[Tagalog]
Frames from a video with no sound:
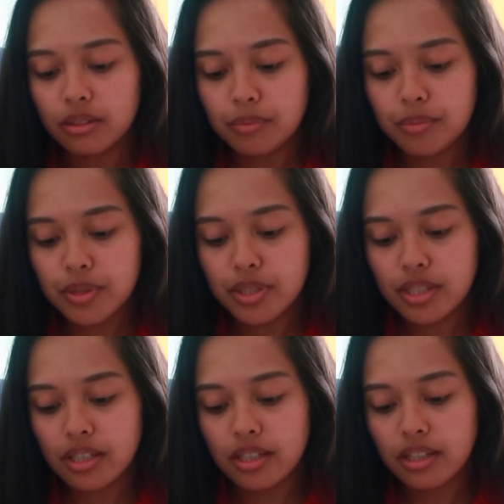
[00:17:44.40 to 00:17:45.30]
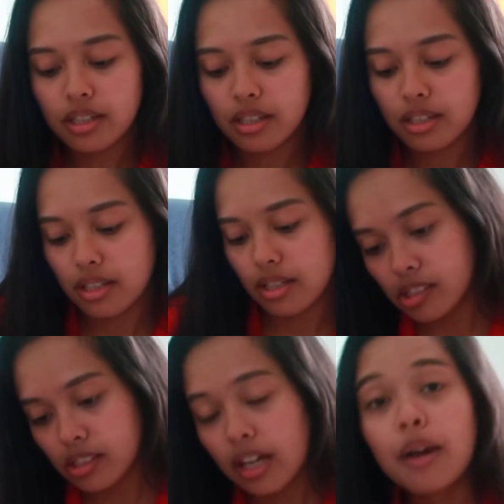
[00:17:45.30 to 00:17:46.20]
Oops.
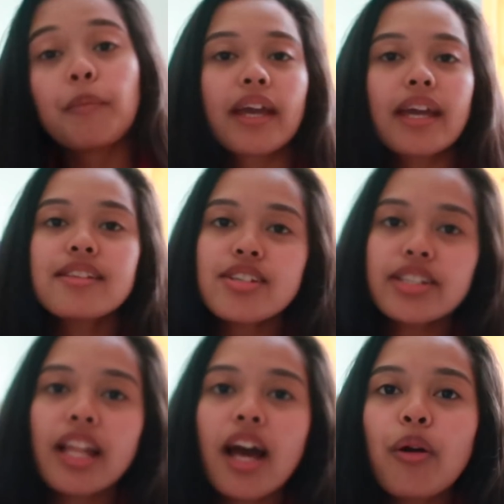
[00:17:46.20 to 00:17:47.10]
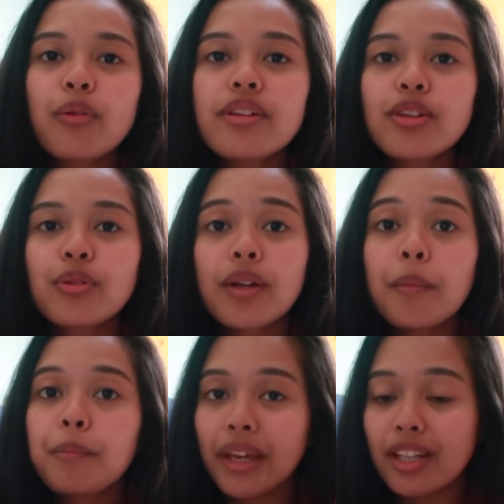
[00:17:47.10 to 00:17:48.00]
Mag-insert na ako dito
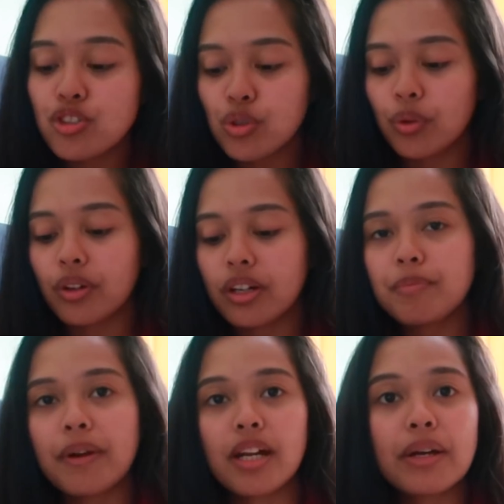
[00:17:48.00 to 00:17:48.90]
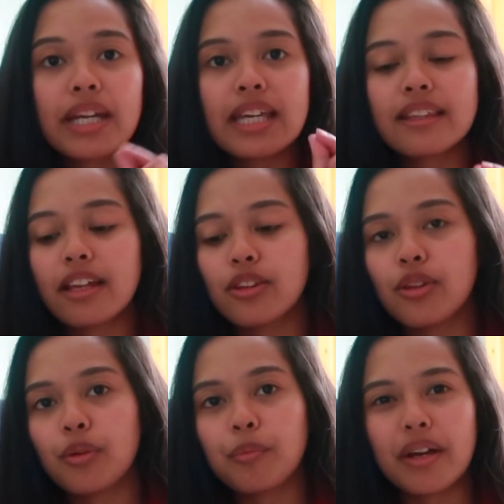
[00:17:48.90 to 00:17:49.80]
ng picture para makita
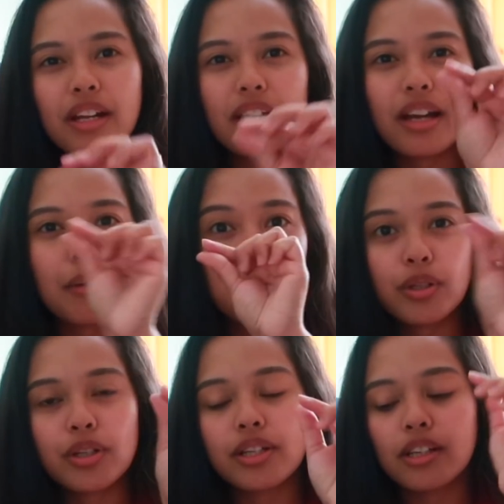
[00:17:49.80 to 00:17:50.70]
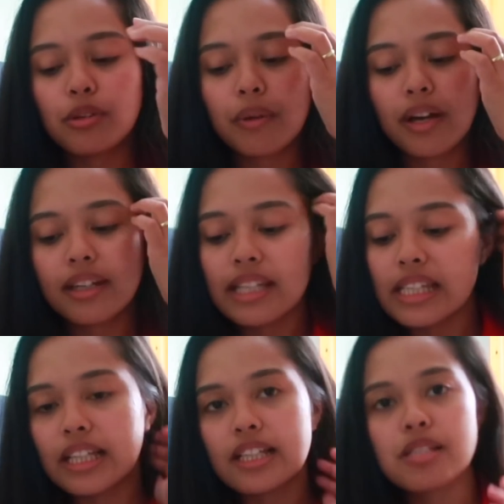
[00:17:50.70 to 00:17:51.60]
niyo para naka-blur na yung mga
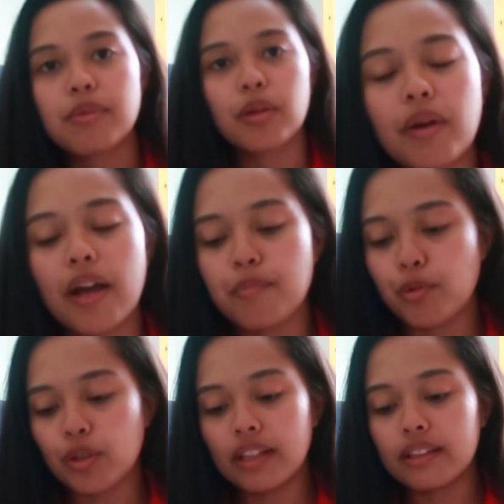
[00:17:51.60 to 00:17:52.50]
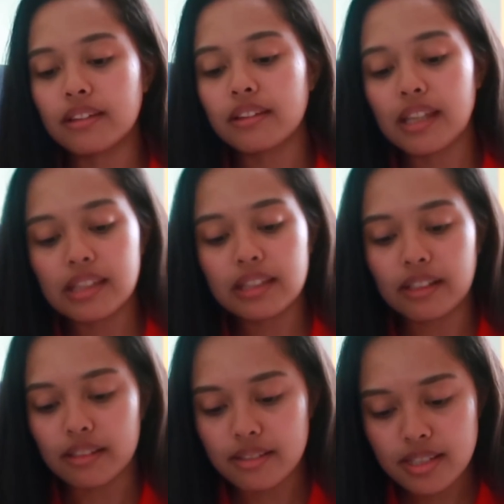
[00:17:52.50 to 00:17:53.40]
details ba, yung mga important
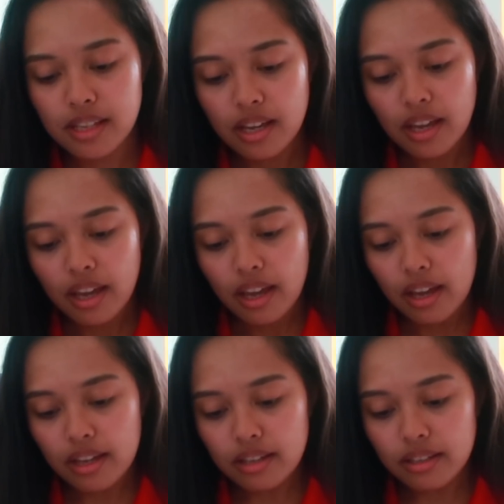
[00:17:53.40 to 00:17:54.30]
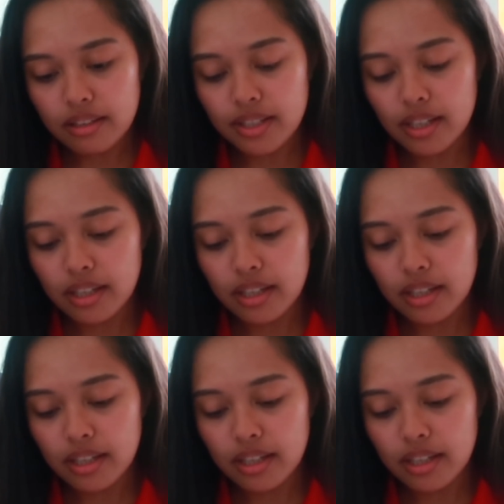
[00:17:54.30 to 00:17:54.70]
details. And,